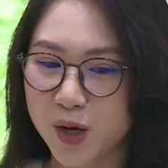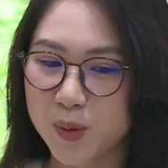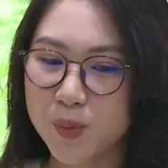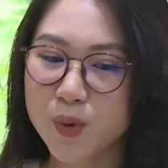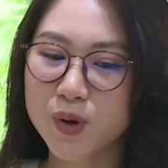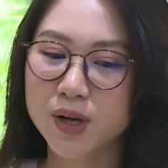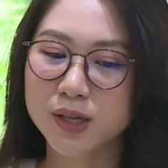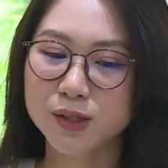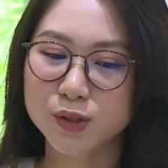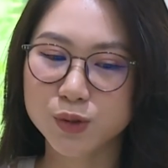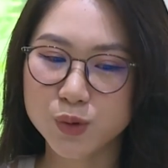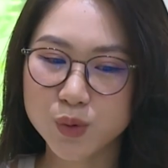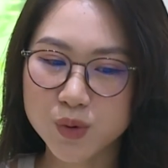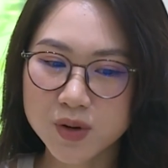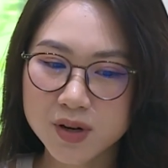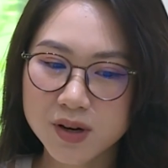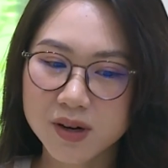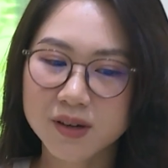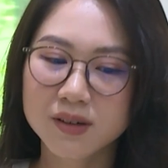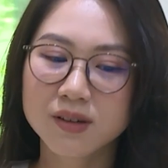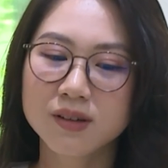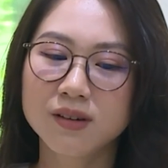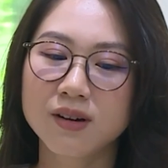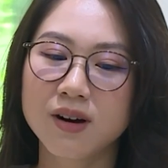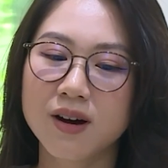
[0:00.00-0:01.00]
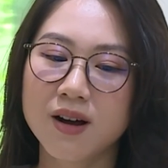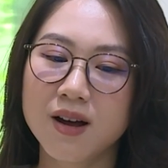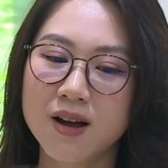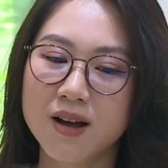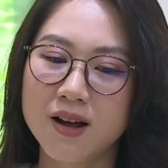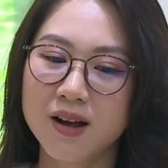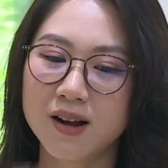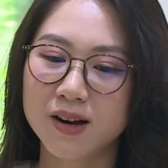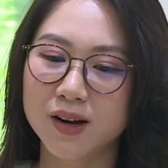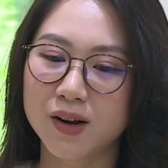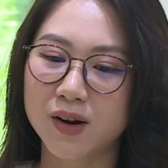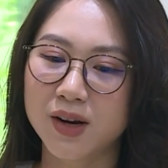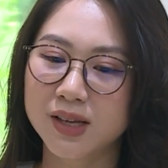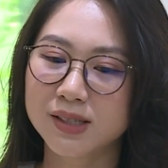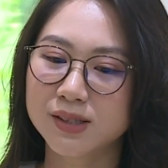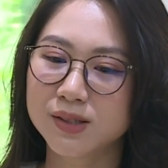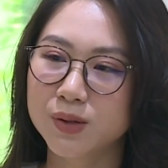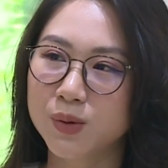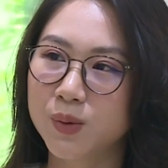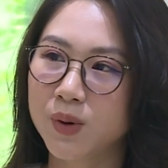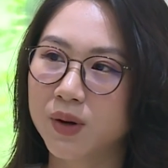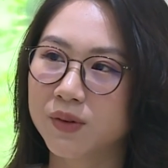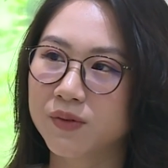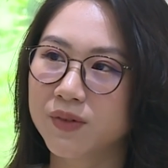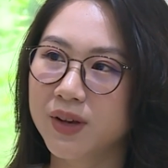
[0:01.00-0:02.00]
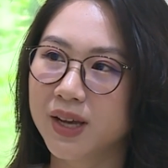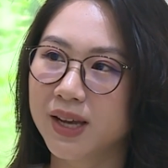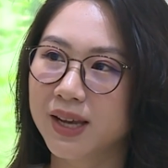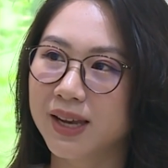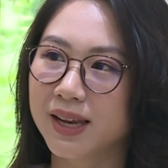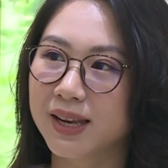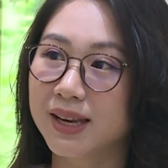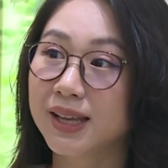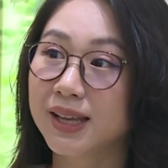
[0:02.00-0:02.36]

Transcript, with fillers: Có một cái xu hướng nữa đó là xu hướng về